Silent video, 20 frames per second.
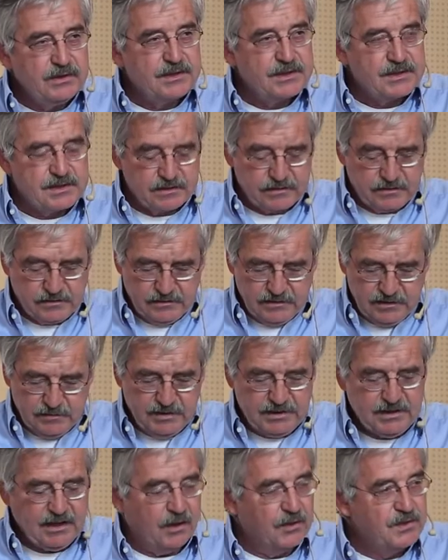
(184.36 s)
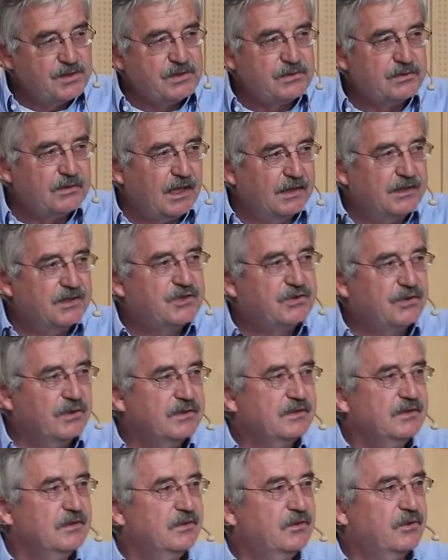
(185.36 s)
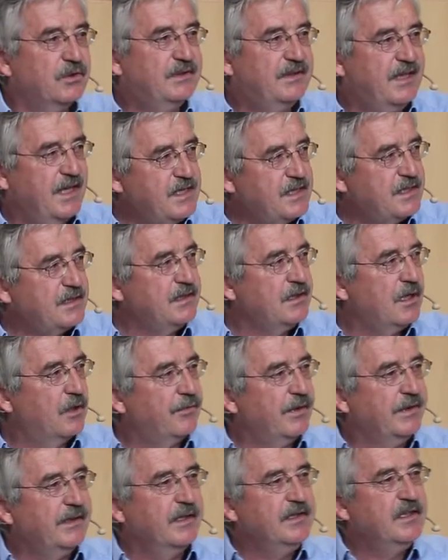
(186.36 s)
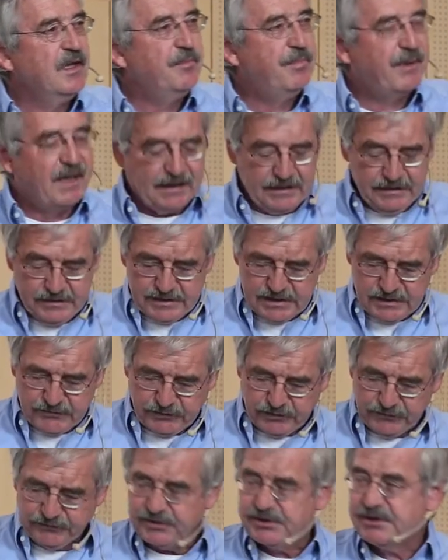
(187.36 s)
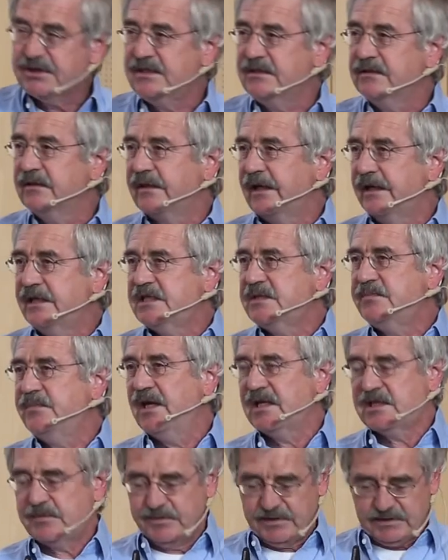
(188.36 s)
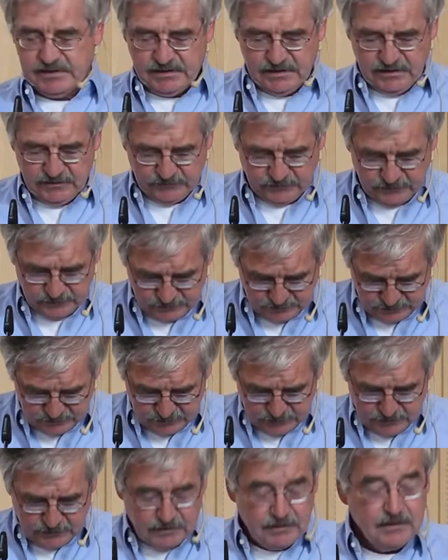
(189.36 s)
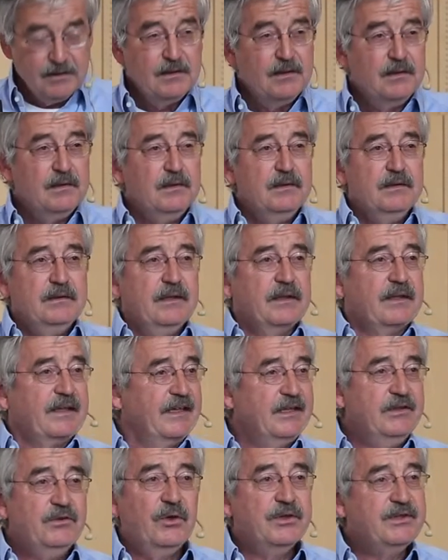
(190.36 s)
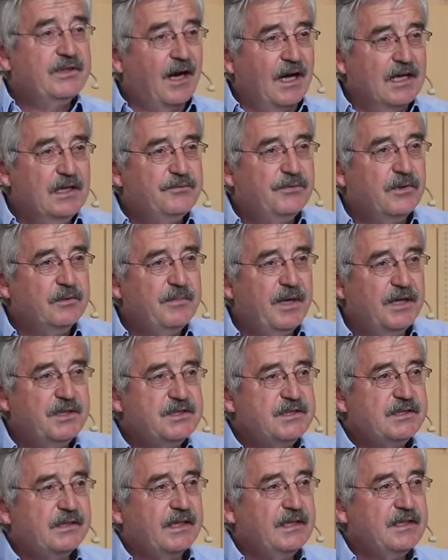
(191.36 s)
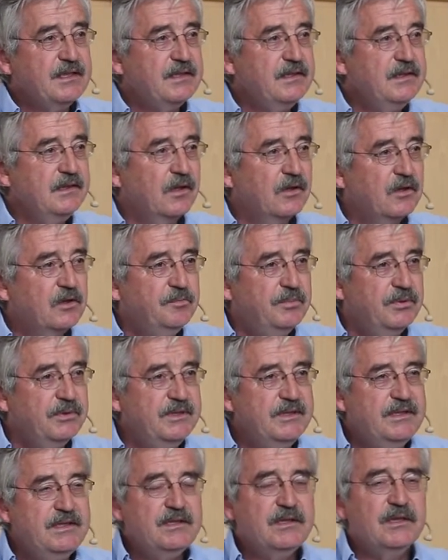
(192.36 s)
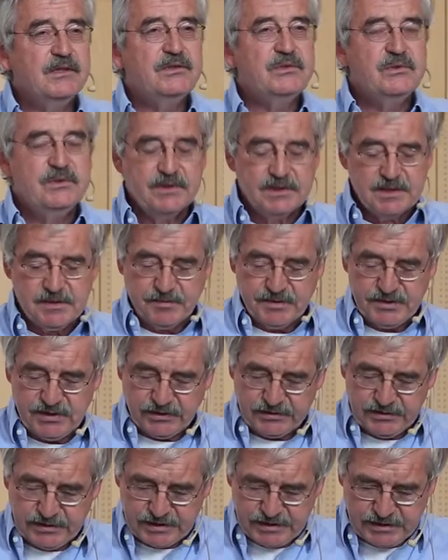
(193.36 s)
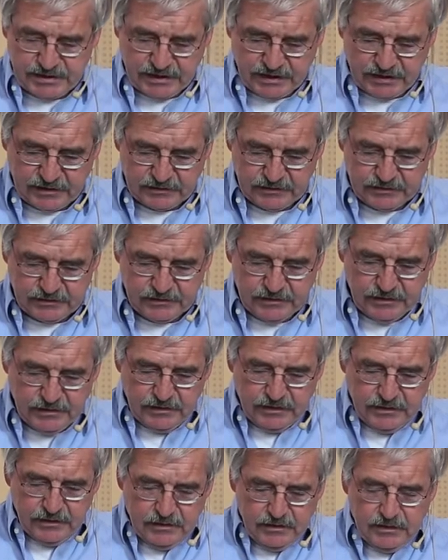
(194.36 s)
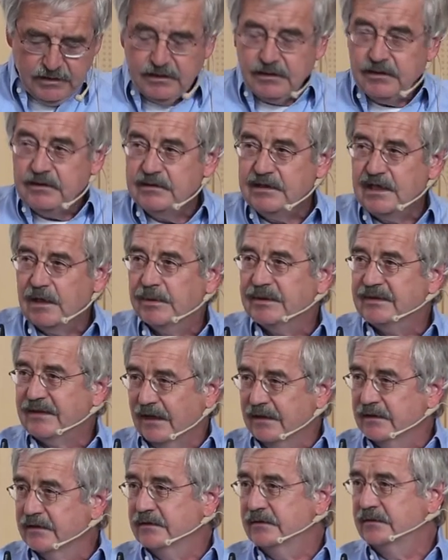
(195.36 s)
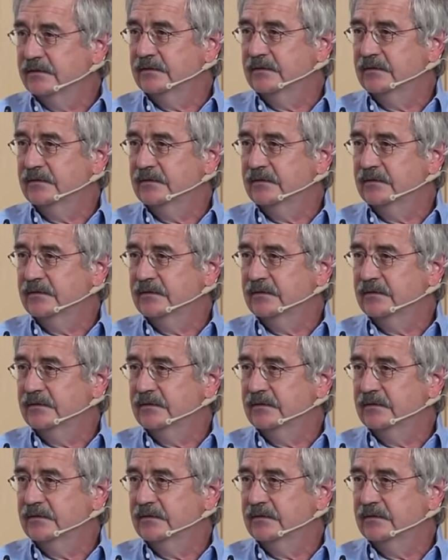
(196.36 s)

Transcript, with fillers: ist, nämlich Ausdruck eines schon grotesken Aufeinanderprallens von verschiedenen Rechtsperspektiven reden heute alle von Menschenrechten, auch Politiker tun das besonders gerne, die aber dann,